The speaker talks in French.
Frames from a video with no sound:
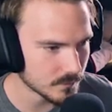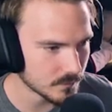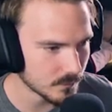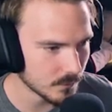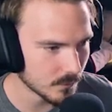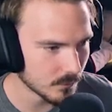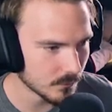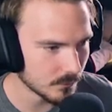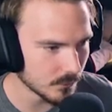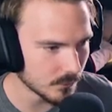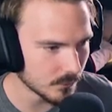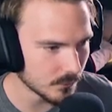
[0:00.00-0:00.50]

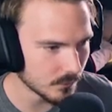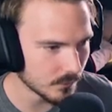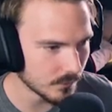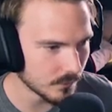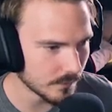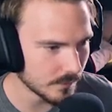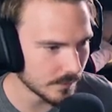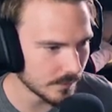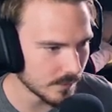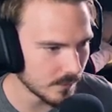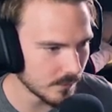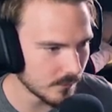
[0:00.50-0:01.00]
Bon, faut retourner
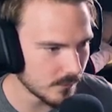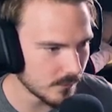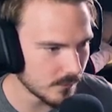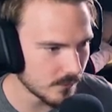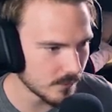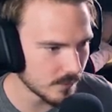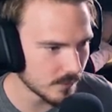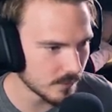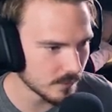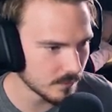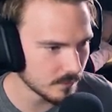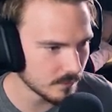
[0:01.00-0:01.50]
en arrière, c'est
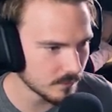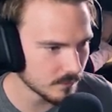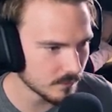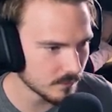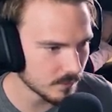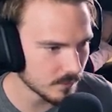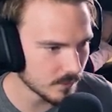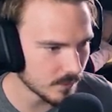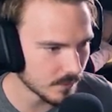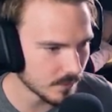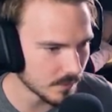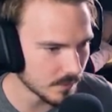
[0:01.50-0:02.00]
ça
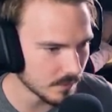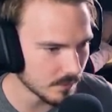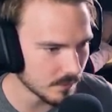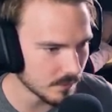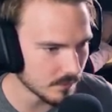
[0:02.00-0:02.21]
Allez.